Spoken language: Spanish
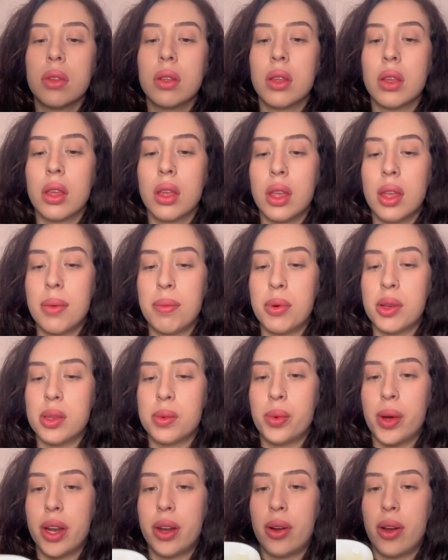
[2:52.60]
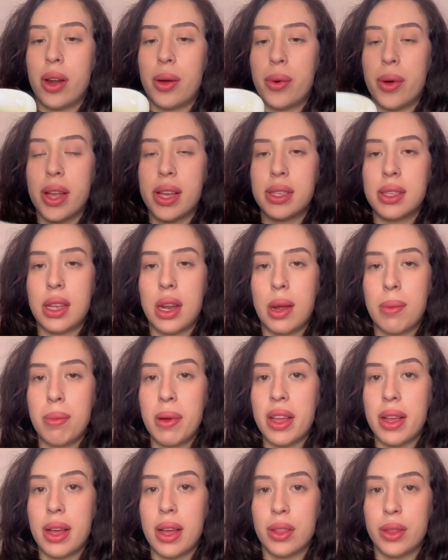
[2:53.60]
y pues bueno, la voy a estar
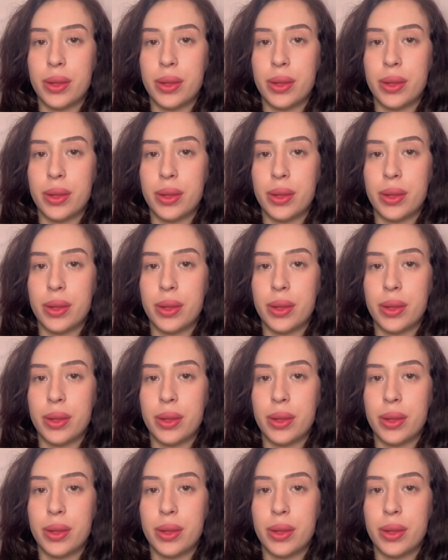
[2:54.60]
aplicando.